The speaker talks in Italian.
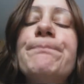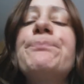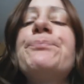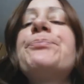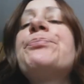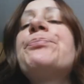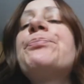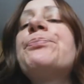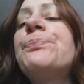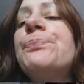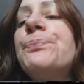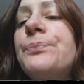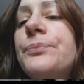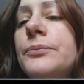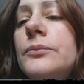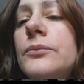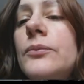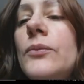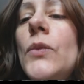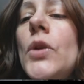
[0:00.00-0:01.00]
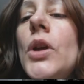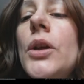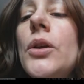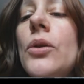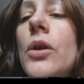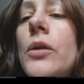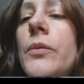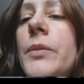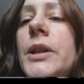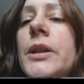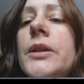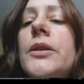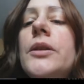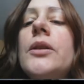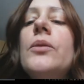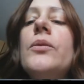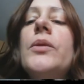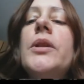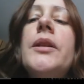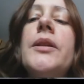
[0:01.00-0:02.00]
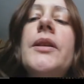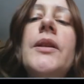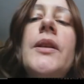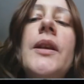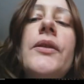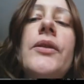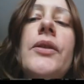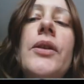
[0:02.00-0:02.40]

Io ho la patente di guida tedesca perché mm,